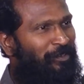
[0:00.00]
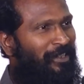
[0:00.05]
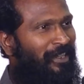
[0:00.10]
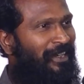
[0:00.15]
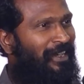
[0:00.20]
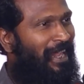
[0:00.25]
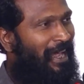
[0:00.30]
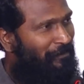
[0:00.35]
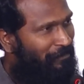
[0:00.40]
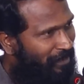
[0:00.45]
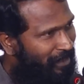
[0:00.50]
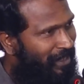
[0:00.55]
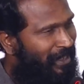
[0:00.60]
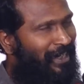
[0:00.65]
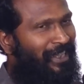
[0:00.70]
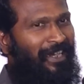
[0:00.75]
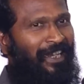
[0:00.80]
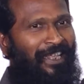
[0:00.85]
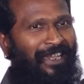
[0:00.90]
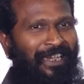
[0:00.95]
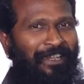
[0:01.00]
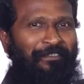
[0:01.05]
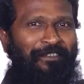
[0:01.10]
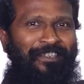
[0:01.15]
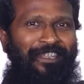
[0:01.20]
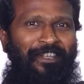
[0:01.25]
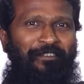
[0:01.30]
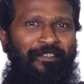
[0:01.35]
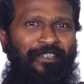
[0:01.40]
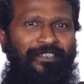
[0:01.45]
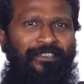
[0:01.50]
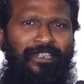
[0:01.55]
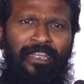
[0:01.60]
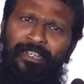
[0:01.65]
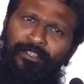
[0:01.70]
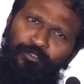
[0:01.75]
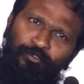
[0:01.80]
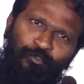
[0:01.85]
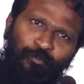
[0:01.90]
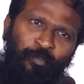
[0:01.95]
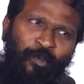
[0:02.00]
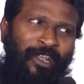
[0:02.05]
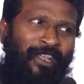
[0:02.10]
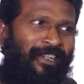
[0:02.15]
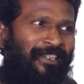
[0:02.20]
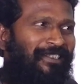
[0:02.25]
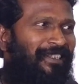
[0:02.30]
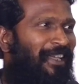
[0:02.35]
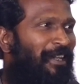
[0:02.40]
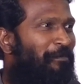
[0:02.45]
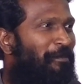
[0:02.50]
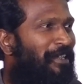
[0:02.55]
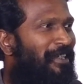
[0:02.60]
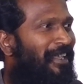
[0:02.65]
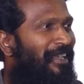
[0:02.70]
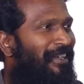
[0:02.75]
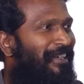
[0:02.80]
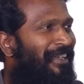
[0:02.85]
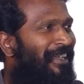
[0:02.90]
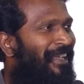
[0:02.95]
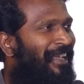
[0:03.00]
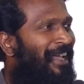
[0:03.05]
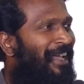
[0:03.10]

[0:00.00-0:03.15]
சொன்னார்னா அவரே எனக்கு லைனில் வந்தார் வந்து சார் சூப்பராக இருக்குது சார் அப்படின்னாரு